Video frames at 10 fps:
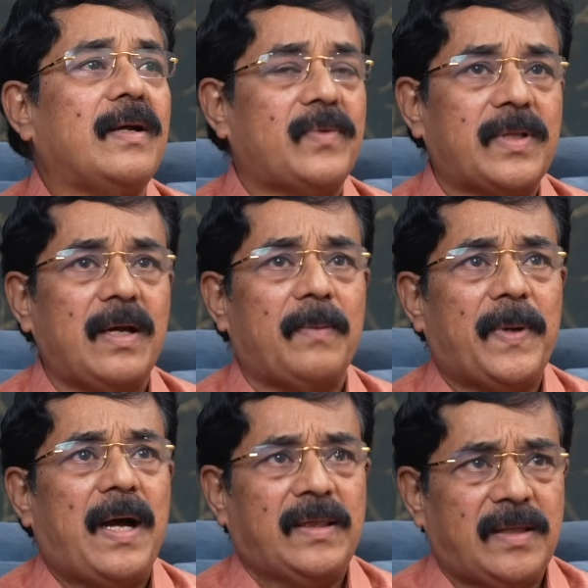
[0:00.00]
அவர் தான்
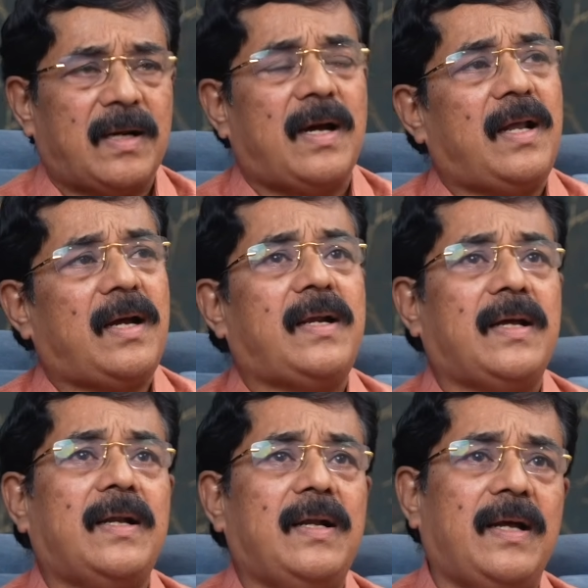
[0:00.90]
அப்போ அந்த
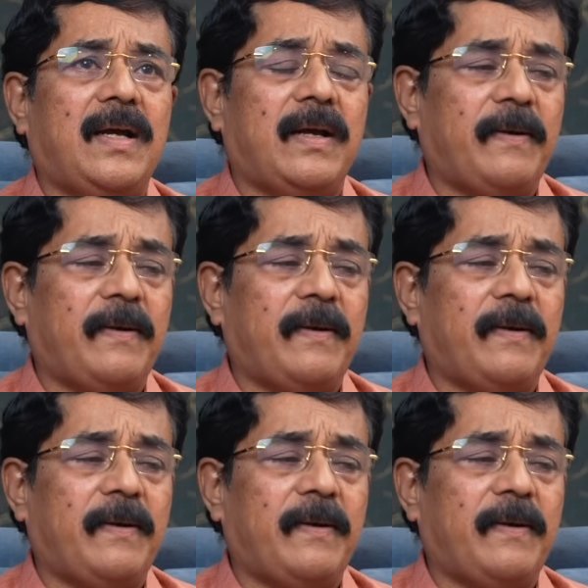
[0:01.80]
காலகட்டங்களில்